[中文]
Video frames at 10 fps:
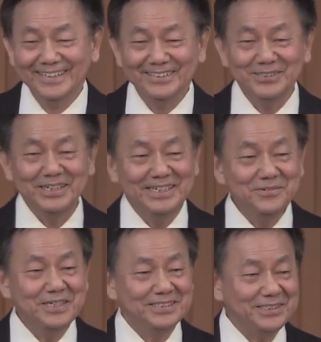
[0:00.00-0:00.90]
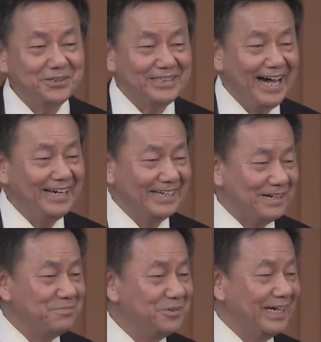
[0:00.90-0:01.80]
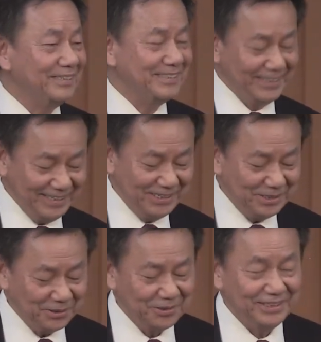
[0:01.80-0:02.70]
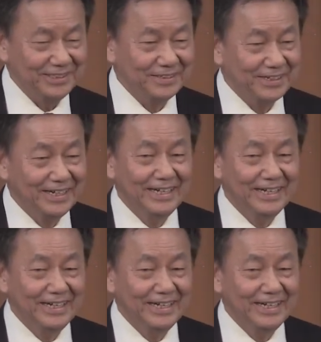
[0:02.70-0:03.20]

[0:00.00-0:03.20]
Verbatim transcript: 所以，因为只有他能够牧养这些黑社会的人，